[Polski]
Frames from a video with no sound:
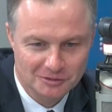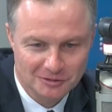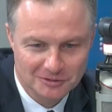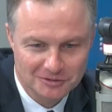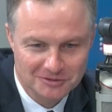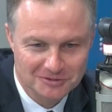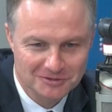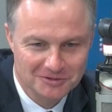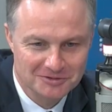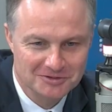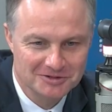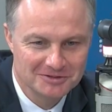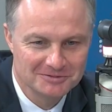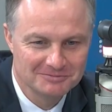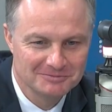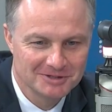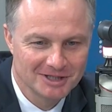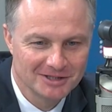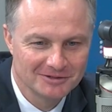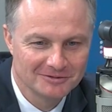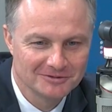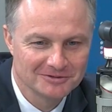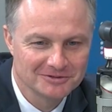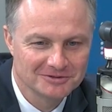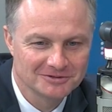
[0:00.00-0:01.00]
czy ostro, czy
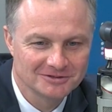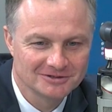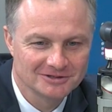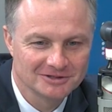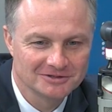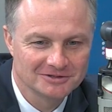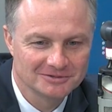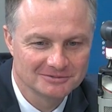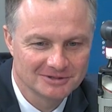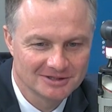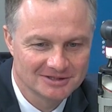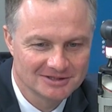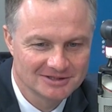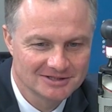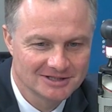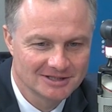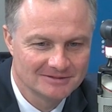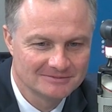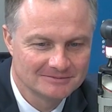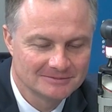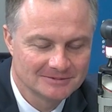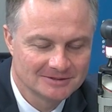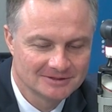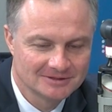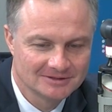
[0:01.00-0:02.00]
mniej ostro, natomiast
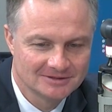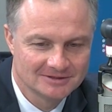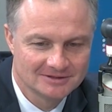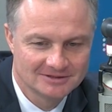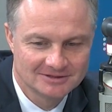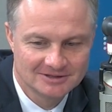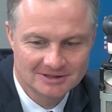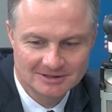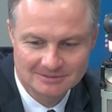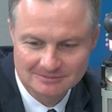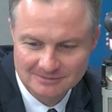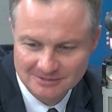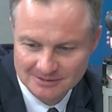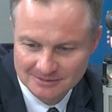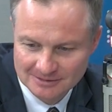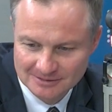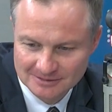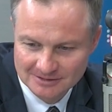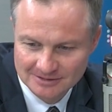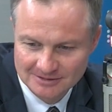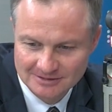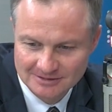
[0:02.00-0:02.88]
znam, e, znam e,